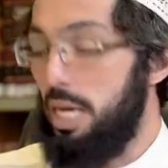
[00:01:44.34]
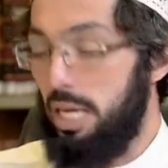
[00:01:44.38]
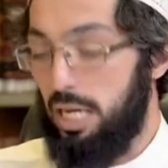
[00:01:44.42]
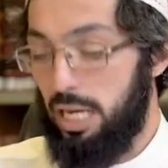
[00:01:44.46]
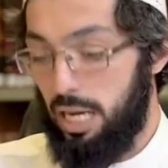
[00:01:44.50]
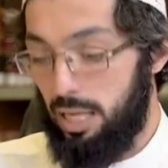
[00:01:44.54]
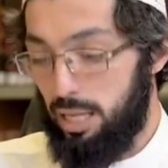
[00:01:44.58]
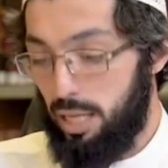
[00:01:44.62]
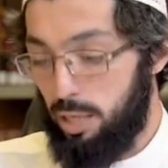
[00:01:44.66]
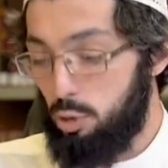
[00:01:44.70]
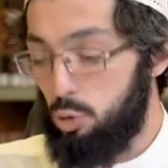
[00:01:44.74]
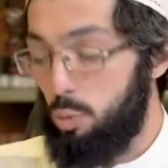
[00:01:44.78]

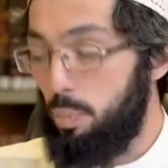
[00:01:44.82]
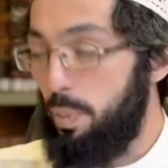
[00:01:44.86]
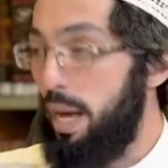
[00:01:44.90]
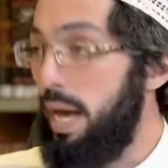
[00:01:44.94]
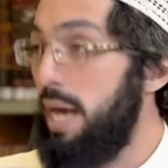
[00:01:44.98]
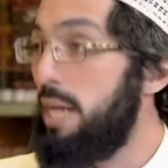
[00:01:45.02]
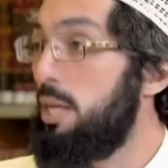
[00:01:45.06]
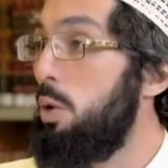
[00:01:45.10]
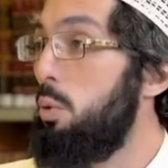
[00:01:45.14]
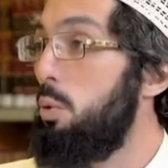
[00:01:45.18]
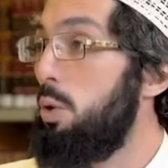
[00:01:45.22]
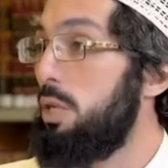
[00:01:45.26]
И Аллах
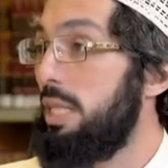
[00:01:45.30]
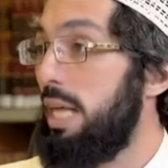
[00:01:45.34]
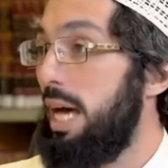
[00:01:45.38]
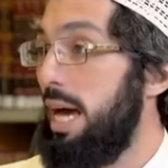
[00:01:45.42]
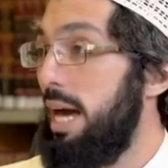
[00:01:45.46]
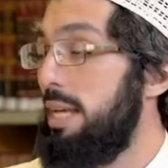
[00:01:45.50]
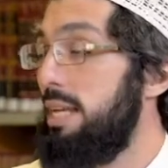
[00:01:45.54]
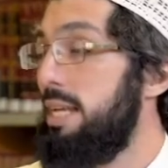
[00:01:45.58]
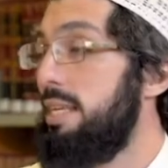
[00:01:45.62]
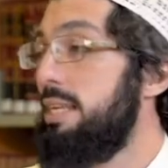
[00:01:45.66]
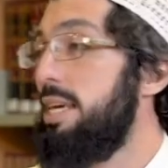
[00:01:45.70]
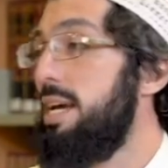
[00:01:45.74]
Субхану Ва
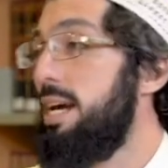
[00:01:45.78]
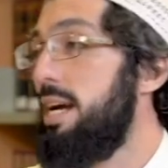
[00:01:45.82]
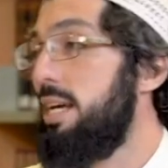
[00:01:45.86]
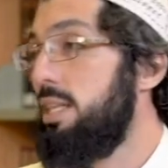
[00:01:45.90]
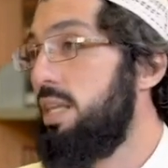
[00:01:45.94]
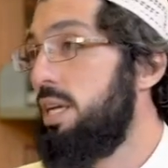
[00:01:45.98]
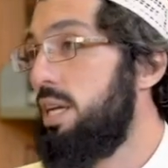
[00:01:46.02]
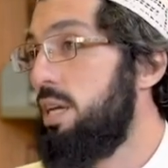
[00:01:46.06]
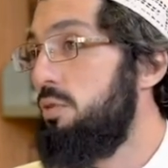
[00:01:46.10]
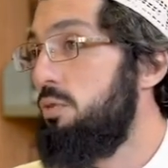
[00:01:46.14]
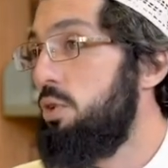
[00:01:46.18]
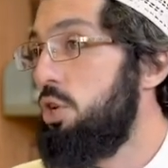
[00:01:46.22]
Тааля
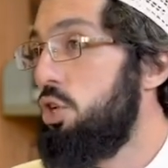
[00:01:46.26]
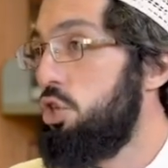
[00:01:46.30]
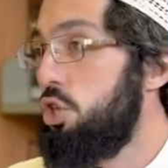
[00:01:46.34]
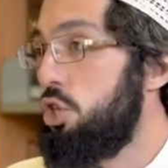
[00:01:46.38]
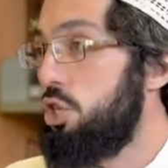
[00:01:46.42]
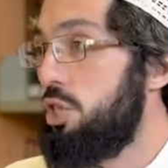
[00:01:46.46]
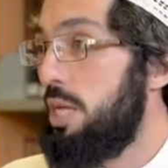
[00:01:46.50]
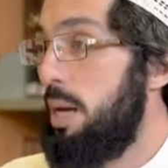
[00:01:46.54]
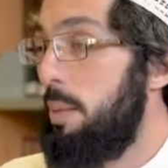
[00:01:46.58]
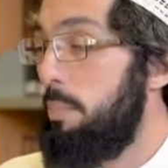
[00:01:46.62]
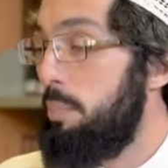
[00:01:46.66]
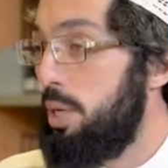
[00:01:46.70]
некоторые вещи
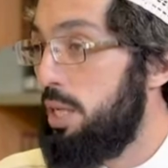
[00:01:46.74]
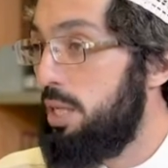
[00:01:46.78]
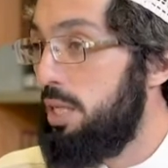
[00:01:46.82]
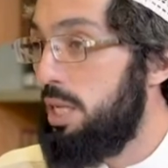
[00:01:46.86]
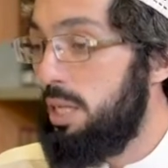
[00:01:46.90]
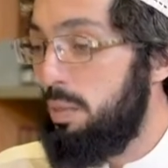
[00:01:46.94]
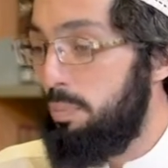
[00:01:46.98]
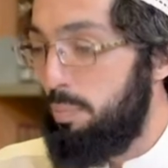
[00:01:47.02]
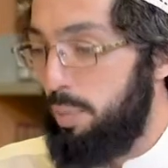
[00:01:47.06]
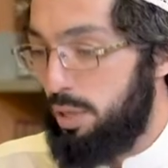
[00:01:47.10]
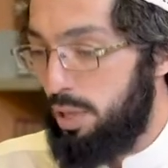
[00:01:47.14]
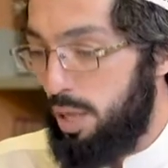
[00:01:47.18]

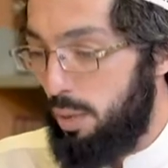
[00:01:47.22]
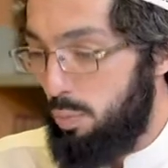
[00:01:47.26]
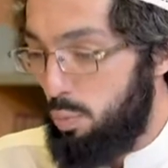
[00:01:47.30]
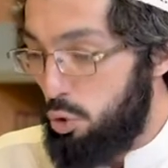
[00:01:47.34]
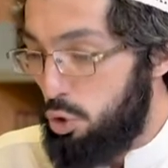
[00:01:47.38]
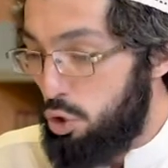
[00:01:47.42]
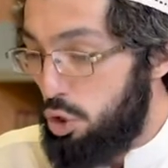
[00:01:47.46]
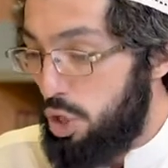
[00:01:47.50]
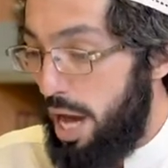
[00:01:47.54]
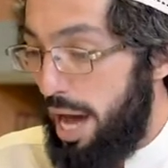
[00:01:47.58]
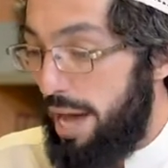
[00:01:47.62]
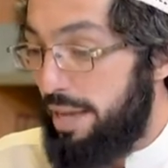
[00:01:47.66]
запретил, потому
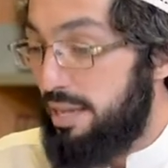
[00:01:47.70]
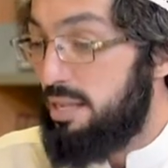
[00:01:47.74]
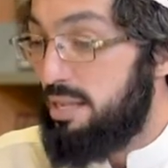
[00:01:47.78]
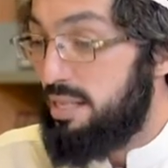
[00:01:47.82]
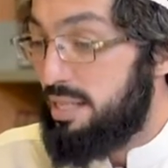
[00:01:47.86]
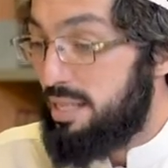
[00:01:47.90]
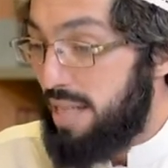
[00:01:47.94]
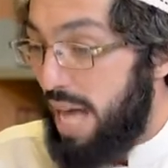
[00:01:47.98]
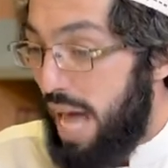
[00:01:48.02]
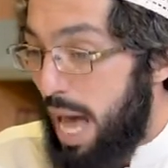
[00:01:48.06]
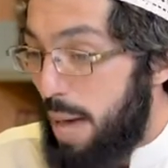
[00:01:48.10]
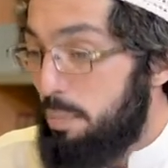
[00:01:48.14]
что они
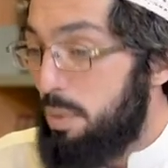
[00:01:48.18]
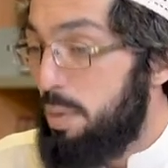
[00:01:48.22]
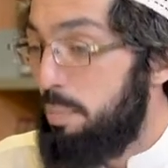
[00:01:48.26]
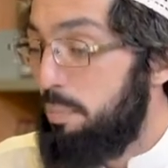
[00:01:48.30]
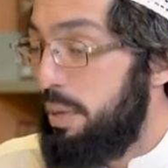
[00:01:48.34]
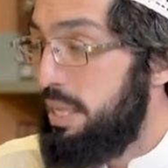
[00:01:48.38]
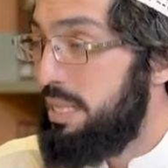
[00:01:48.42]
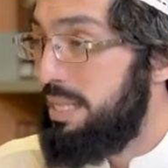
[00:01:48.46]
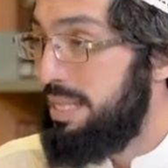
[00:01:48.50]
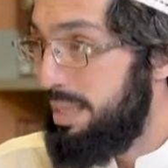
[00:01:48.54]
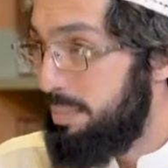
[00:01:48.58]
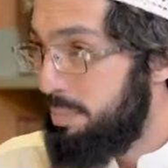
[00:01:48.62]
сами
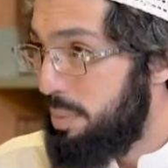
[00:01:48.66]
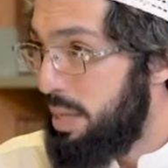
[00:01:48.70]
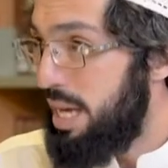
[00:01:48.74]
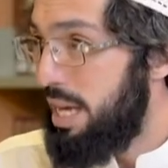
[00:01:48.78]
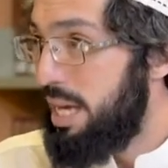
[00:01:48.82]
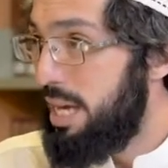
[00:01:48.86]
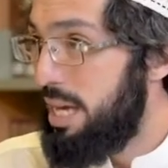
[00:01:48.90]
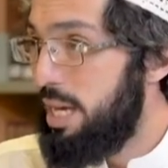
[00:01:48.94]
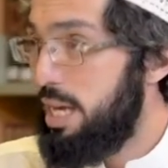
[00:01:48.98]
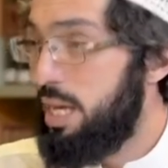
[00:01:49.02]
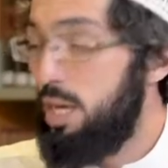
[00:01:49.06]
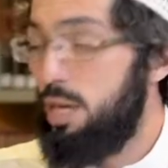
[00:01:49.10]
по
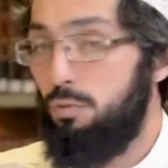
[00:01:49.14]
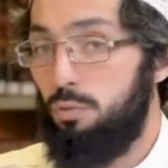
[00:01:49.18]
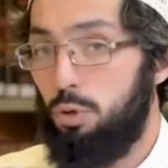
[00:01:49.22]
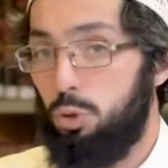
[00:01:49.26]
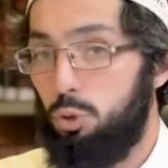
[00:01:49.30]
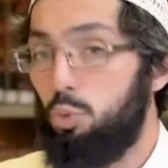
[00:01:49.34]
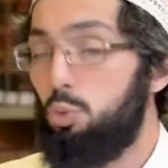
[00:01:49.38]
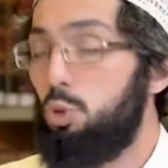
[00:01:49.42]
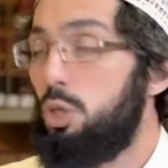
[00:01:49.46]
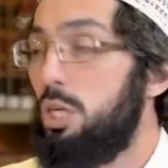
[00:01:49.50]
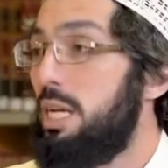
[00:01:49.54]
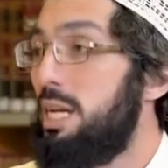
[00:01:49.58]
себе
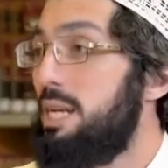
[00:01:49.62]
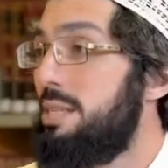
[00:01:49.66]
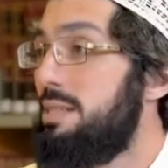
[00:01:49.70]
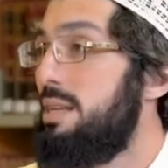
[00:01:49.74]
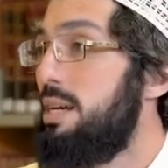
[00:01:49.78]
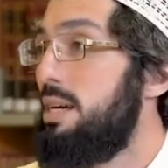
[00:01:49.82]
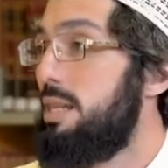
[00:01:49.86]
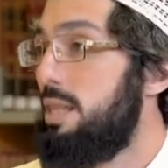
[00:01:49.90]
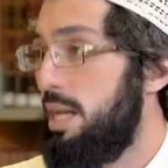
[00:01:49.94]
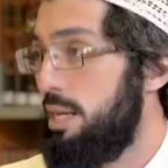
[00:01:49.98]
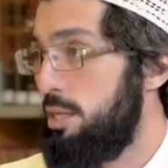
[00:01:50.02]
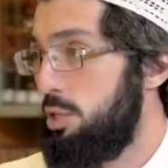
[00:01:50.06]
ведут к
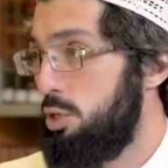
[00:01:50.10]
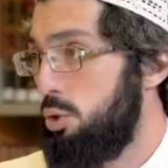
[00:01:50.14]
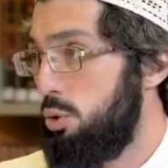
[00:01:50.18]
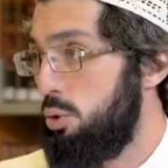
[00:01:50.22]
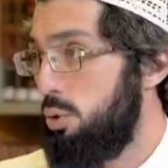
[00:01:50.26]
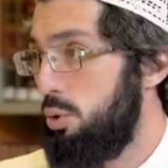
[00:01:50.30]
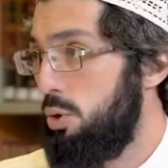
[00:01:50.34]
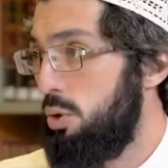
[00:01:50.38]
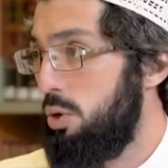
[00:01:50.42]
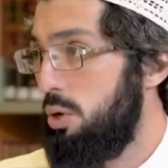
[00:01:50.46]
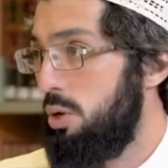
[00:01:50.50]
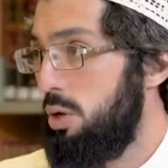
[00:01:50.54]

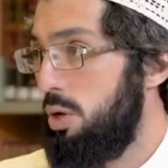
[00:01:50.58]
разногласию.